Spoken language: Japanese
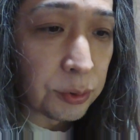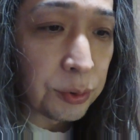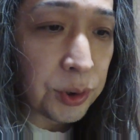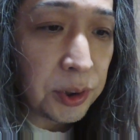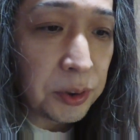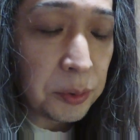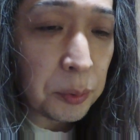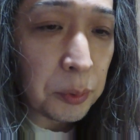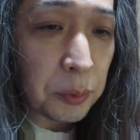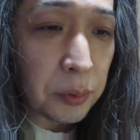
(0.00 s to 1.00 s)
涼しいと
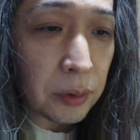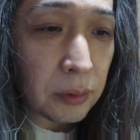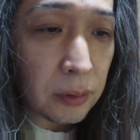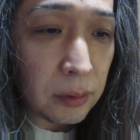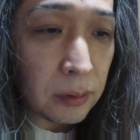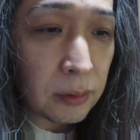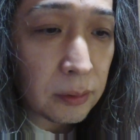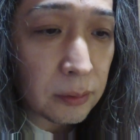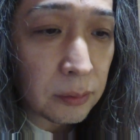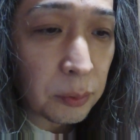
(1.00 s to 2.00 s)
ころでね
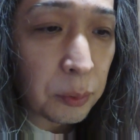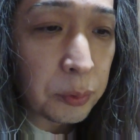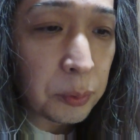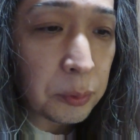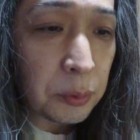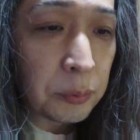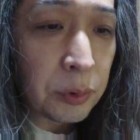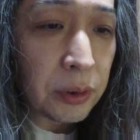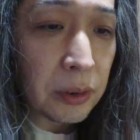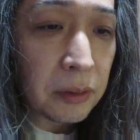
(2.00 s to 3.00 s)
労働とも言